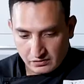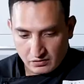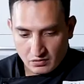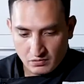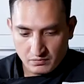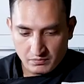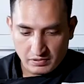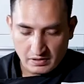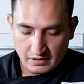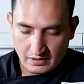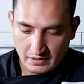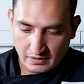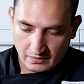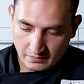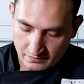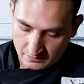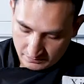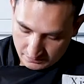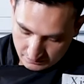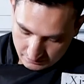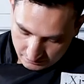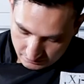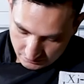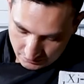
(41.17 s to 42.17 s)
a agregar
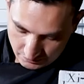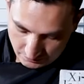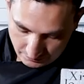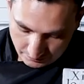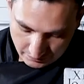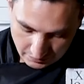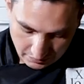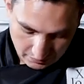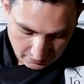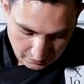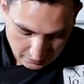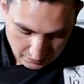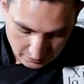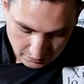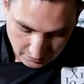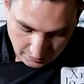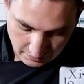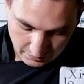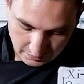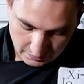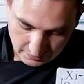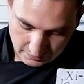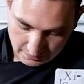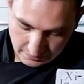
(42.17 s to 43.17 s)
la ralladura
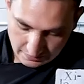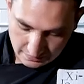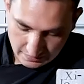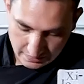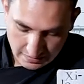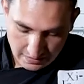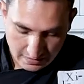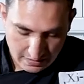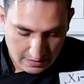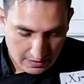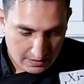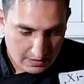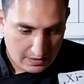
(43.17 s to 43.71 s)
de limón.